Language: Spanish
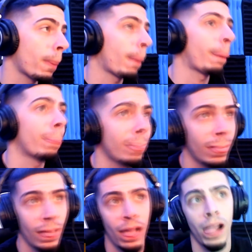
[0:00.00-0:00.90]
yo no soy
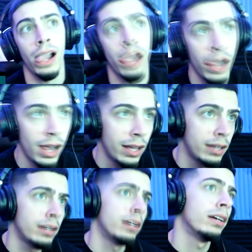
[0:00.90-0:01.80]
como el diario.